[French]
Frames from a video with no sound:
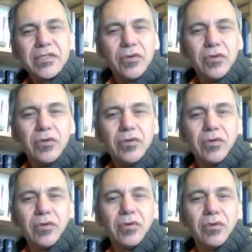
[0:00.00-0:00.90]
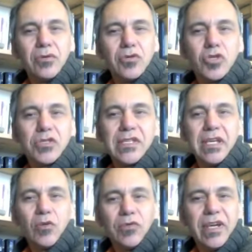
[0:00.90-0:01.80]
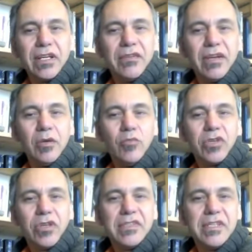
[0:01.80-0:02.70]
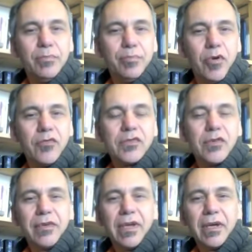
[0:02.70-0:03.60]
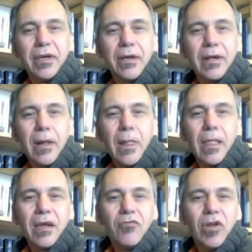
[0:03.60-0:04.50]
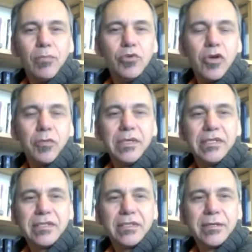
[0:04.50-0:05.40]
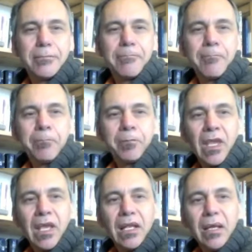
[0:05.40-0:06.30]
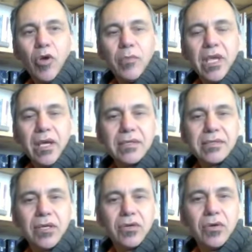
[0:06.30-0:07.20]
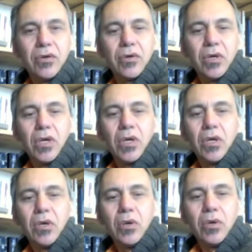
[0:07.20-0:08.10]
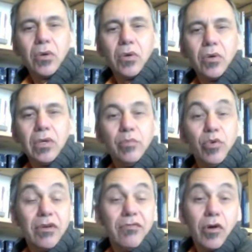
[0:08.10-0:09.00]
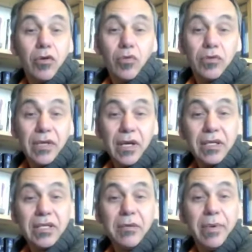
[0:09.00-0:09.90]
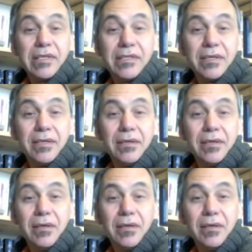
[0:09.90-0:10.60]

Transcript: que euh, ces contacts avec les mondes invisibles peuvent se faire. Voilà plusieurs pistes. La première, c'est que euh, il peut y avoir un contrat qui est passé